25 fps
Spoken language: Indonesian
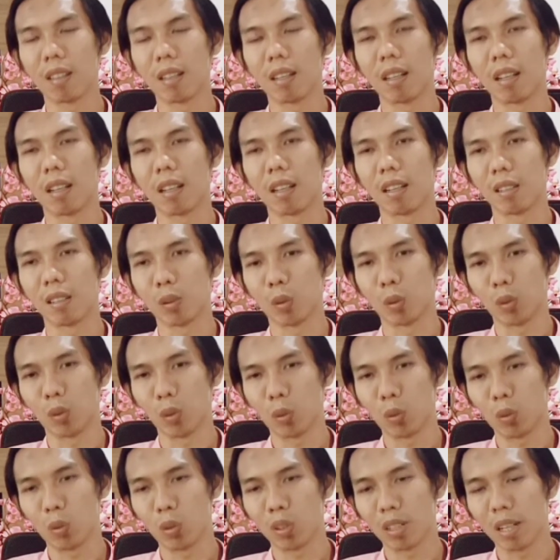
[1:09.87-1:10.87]
Nah, ini
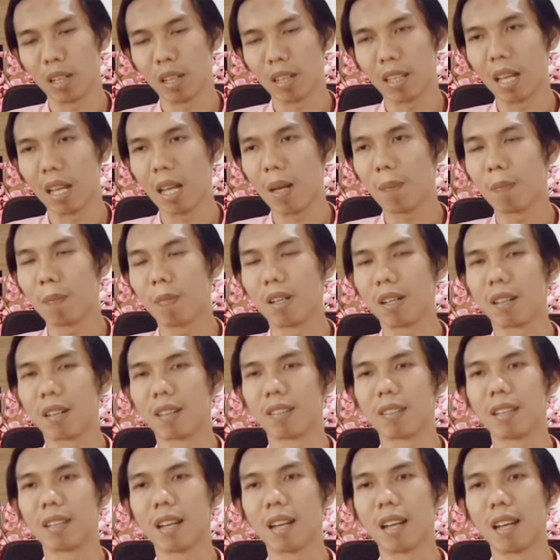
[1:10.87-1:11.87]
untuk data
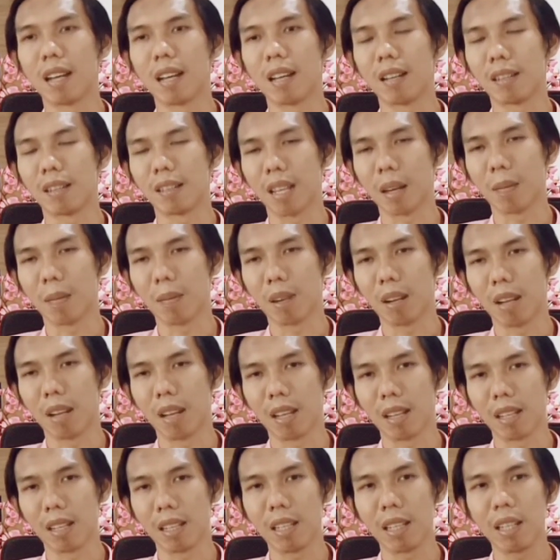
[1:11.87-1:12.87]
pekerjaan ditambah
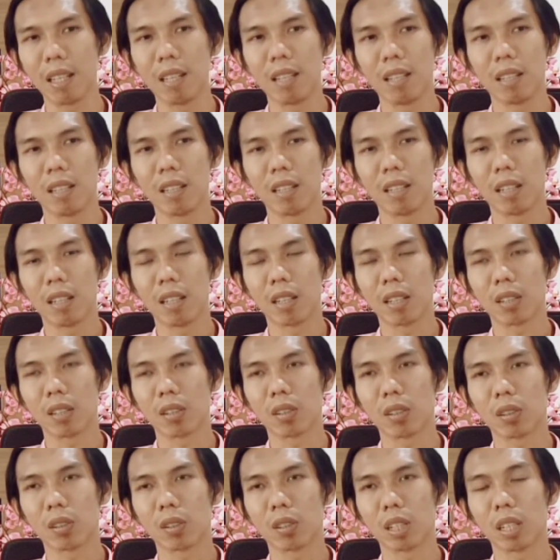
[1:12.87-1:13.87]
lagi
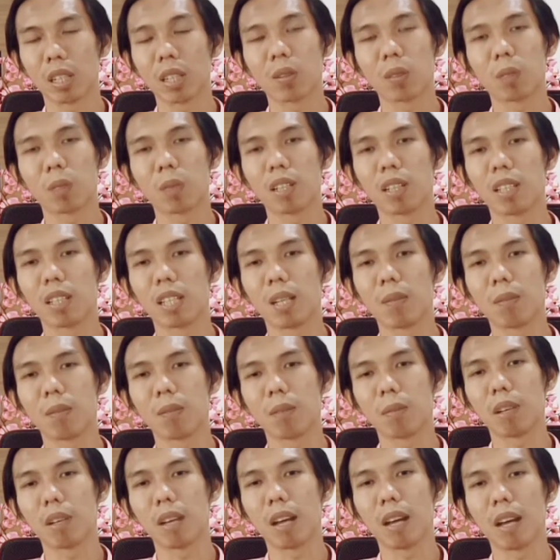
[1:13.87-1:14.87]
SPT
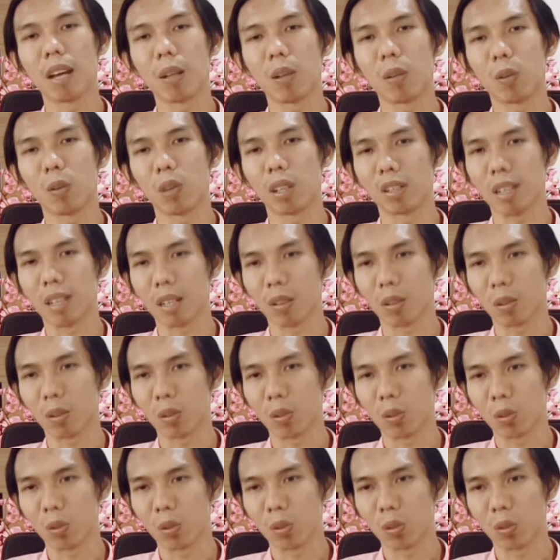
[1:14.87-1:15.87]
PPH
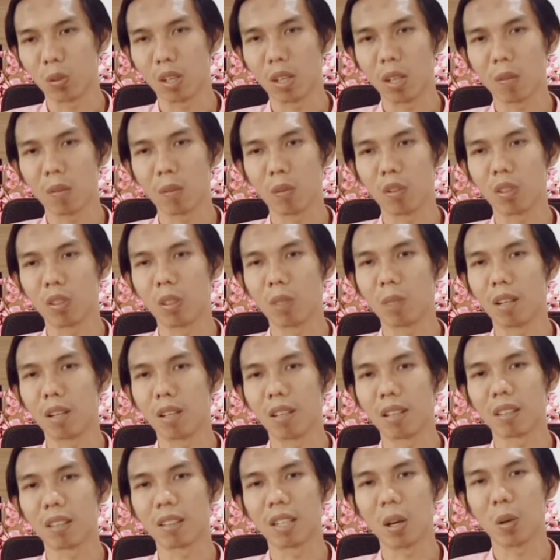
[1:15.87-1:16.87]
21 surat bukti
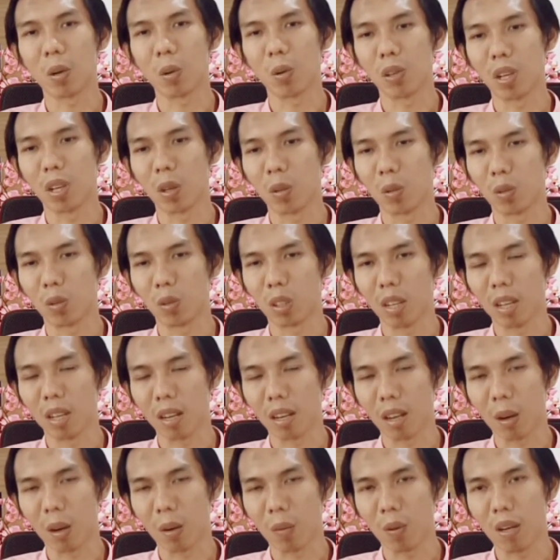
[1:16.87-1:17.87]
pajak tahunan untuk
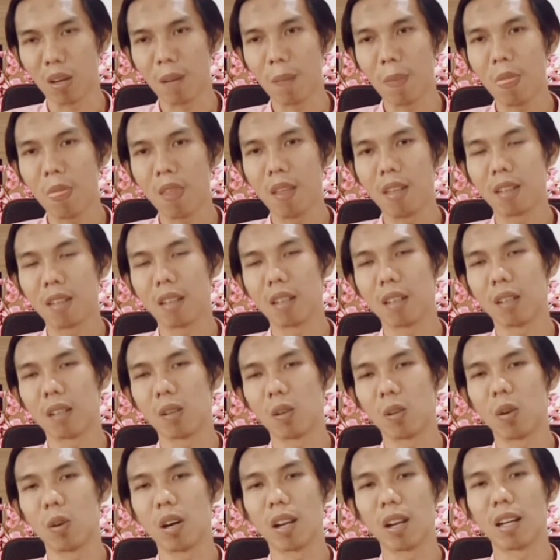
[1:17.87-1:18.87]
karyawan yang
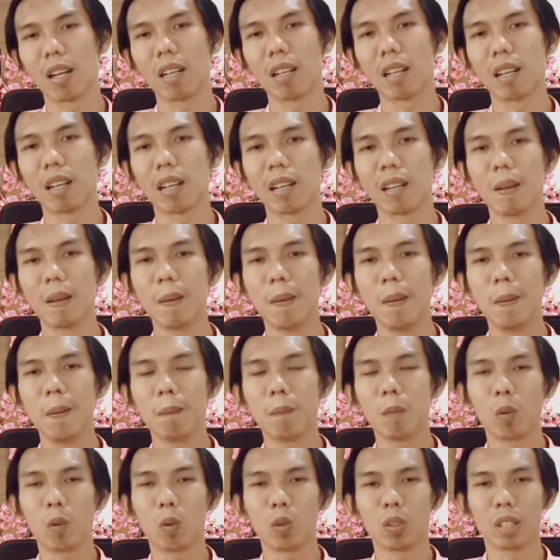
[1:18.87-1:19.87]
dikeluarkan dari
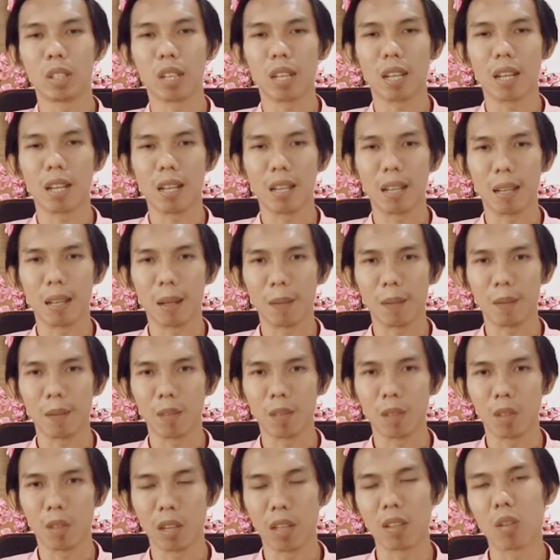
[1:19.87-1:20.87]
perusahaan
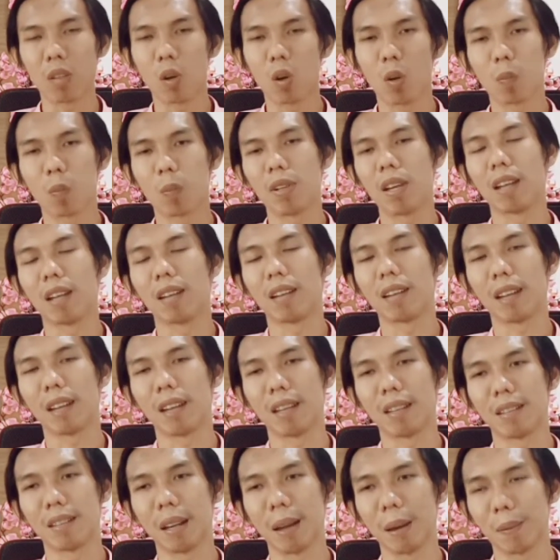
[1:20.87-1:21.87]
hanya kopiannya
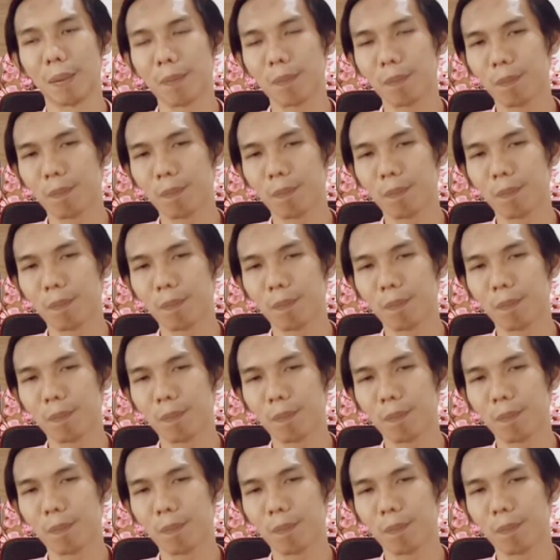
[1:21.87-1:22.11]
aja